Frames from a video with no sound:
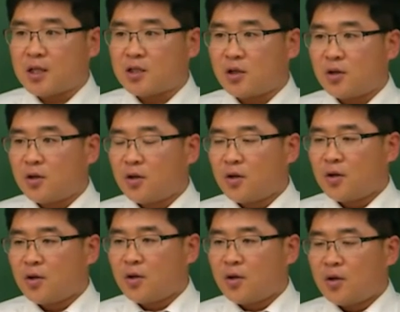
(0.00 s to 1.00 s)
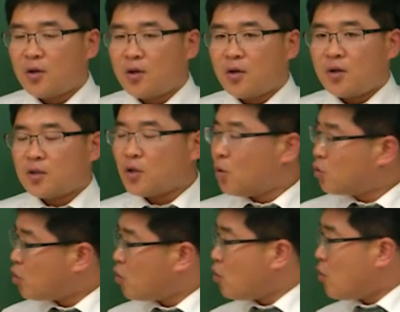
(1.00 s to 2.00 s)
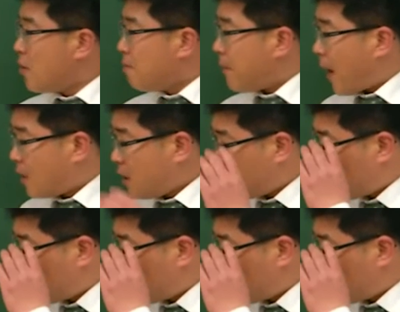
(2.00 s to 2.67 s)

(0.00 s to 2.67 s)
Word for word: 되죠. 그래서 이것도 많이